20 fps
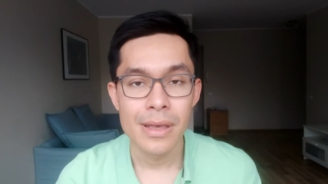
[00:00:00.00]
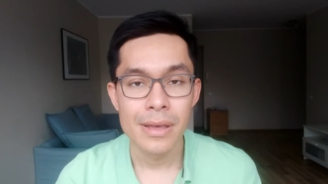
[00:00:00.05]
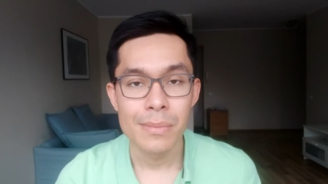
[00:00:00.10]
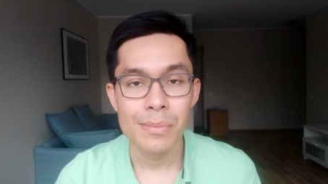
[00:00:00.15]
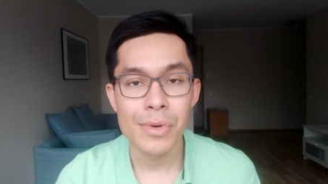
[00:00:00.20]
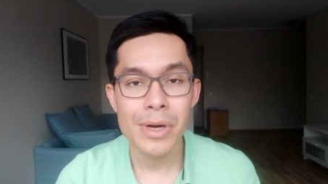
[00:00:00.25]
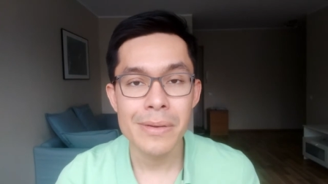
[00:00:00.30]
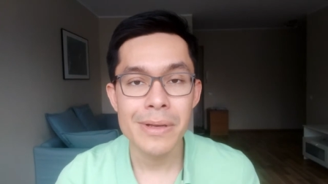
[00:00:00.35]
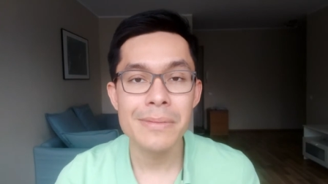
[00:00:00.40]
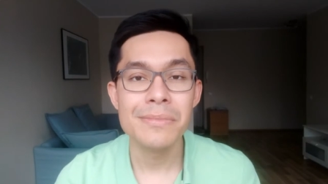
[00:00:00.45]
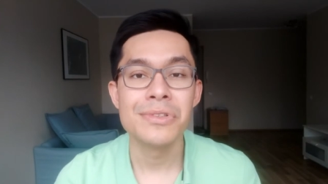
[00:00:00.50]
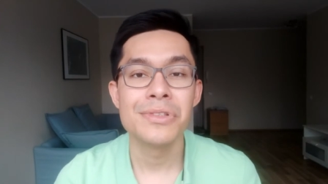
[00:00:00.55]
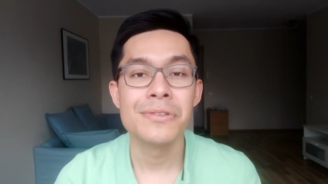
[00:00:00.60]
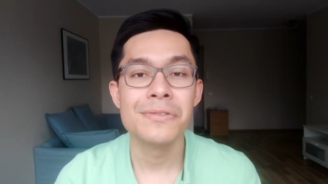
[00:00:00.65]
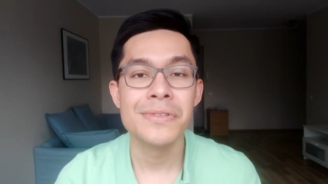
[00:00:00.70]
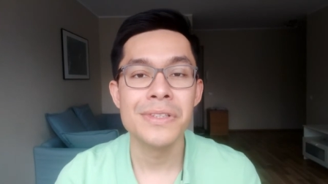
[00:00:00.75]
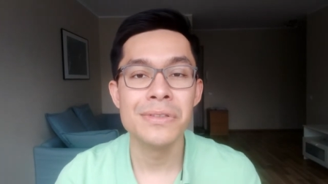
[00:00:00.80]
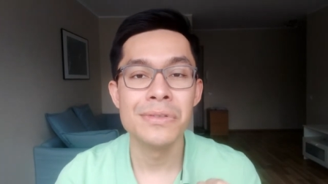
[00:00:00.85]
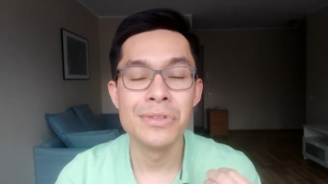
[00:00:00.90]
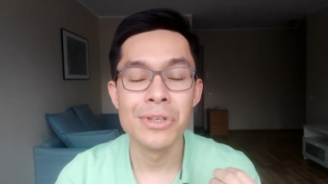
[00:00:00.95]
Moi-même, je
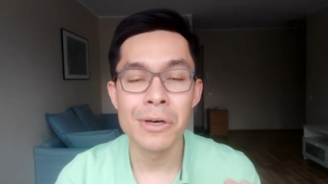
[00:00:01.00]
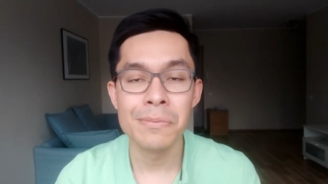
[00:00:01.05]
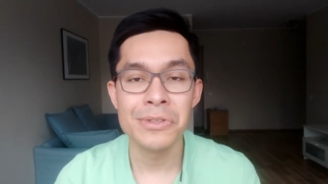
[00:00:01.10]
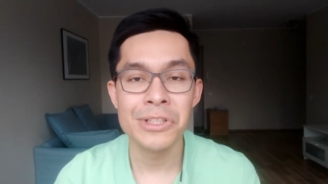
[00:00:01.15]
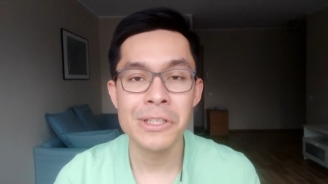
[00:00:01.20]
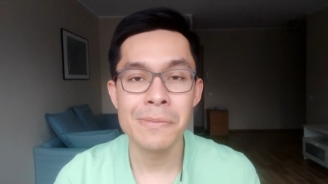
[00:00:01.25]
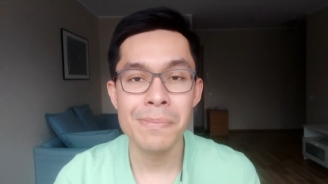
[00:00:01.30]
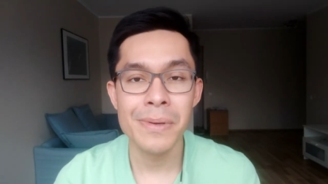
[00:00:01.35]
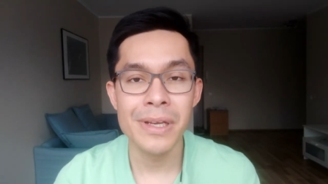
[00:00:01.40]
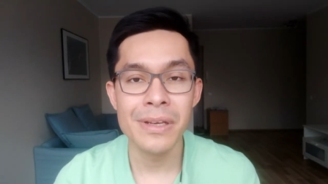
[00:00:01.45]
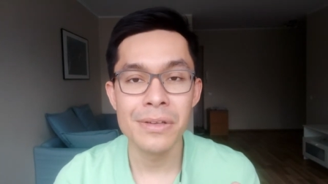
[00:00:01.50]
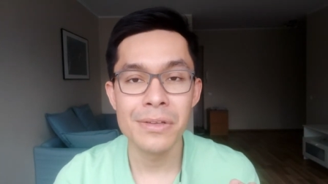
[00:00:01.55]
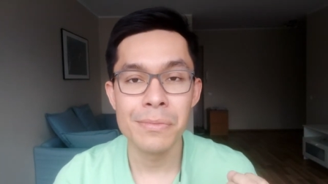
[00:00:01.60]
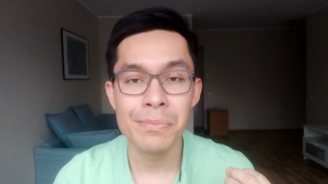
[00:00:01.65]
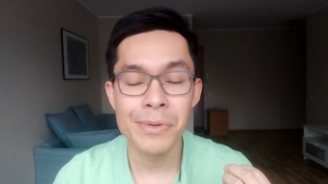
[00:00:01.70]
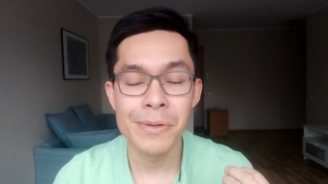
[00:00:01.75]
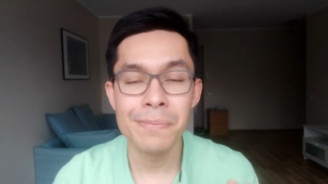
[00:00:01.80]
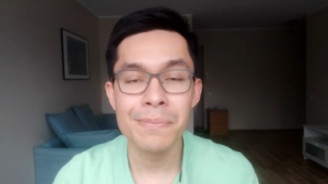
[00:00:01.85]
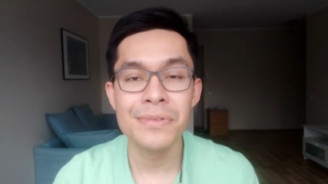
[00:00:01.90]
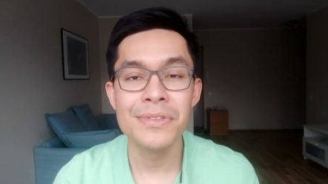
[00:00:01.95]
vis du dropshipping
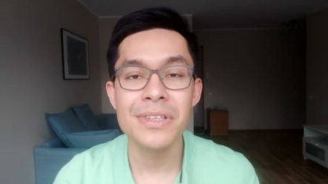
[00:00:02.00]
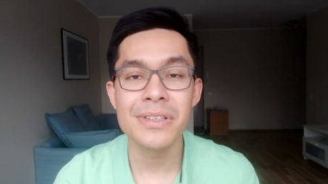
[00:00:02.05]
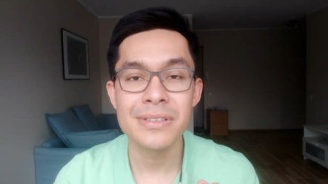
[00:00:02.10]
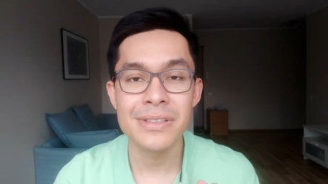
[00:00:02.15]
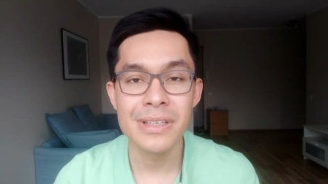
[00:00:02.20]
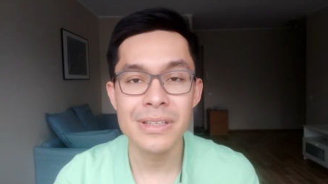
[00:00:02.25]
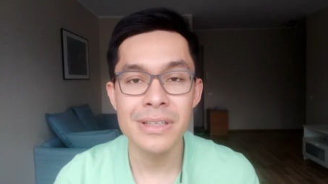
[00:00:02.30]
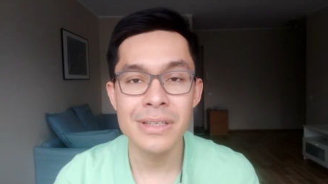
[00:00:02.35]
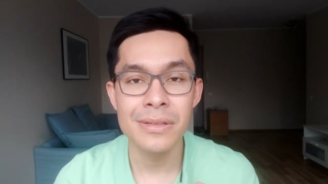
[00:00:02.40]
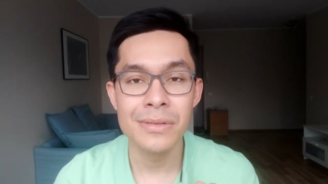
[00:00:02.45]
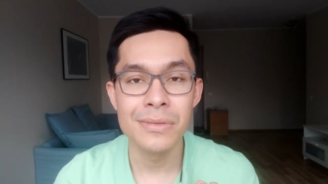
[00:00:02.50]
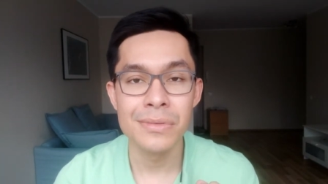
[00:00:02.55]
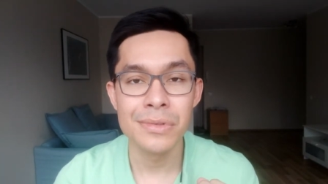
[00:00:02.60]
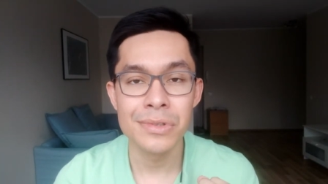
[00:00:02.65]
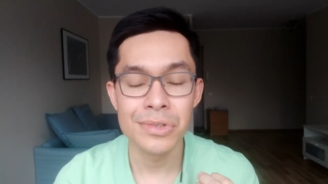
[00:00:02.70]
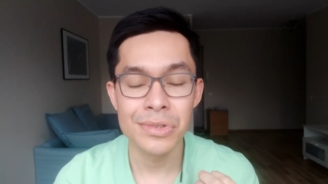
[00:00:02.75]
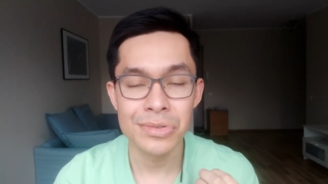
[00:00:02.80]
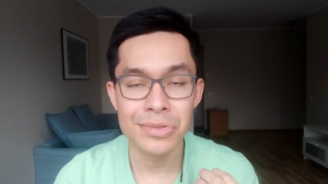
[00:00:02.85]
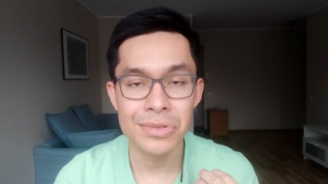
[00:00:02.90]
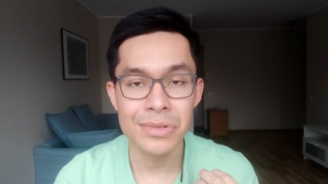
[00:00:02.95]
depuis plusieurs années, donc
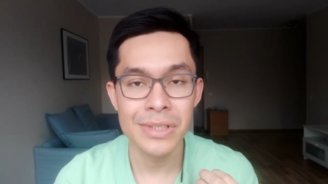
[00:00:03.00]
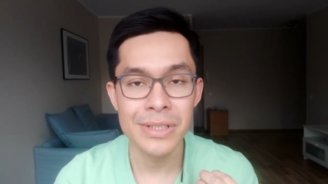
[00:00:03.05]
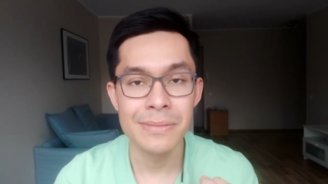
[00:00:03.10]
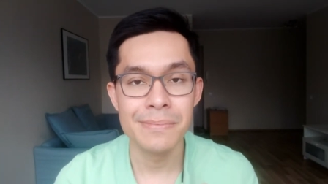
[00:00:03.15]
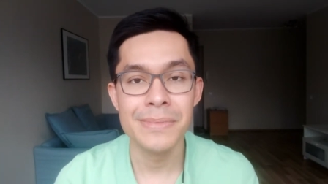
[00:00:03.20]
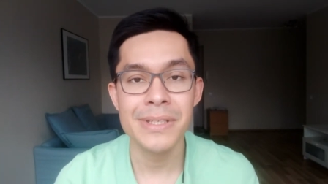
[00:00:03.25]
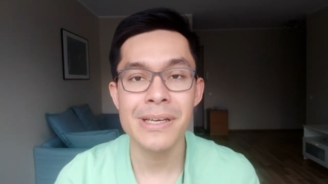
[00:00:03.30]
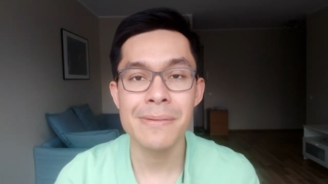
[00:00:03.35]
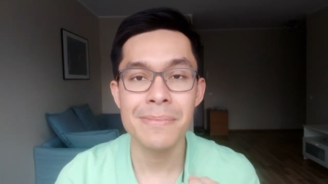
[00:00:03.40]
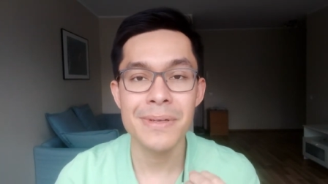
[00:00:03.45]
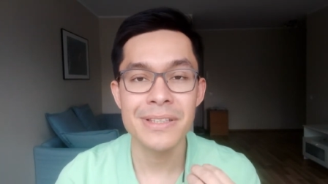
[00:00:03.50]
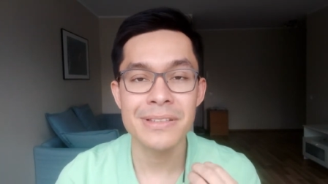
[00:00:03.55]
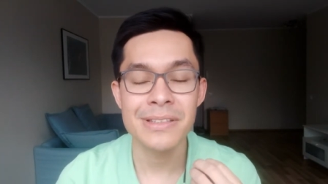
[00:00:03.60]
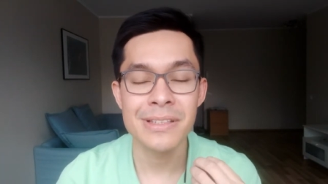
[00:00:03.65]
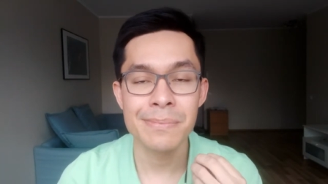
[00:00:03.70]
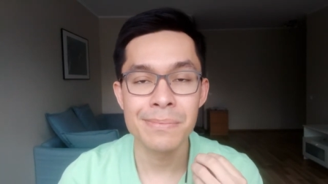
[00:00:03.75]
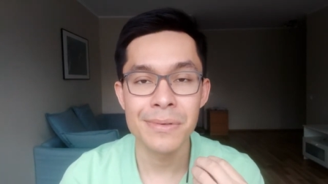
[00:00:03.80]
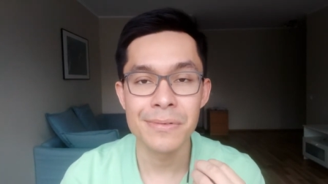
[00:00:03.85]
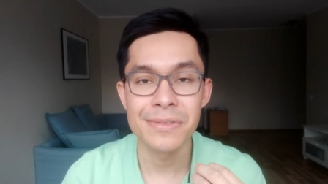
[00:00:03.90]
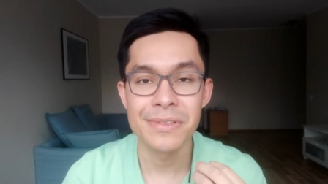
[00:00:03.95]
je suis bien
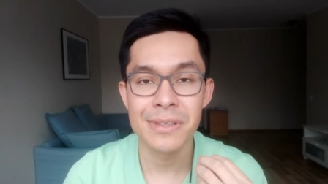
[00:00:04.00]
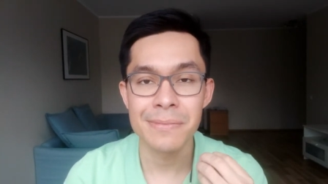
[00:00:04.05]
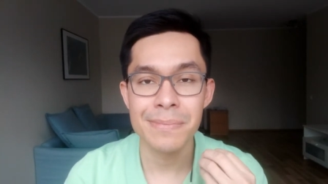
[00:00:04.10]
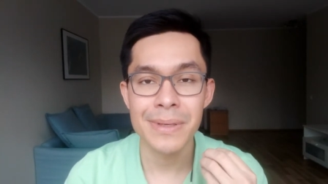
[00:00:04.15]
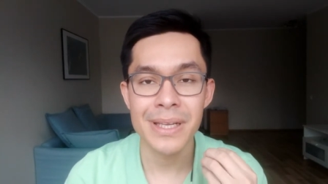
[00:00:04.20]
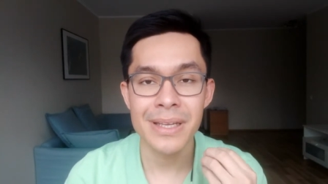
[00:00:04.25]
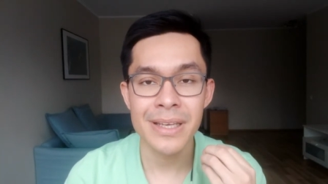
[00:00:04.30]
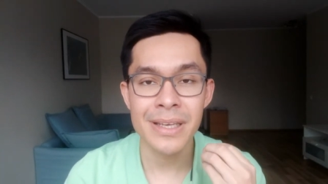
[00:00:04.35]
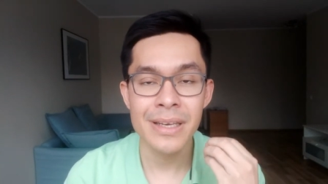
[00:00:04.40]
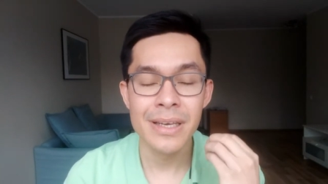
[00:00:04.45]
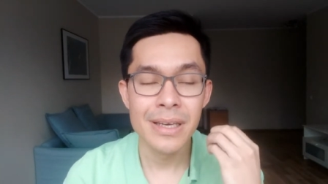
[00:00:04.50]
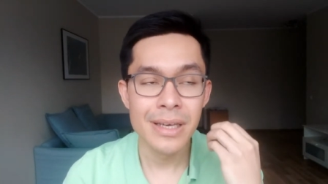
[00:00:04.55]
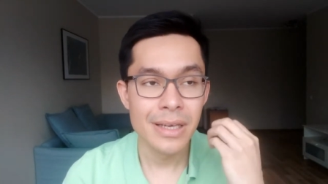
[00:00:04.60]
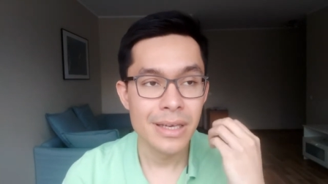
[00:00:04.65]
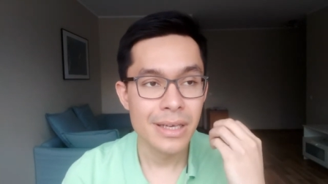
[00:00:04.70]
placé pour vous en parler.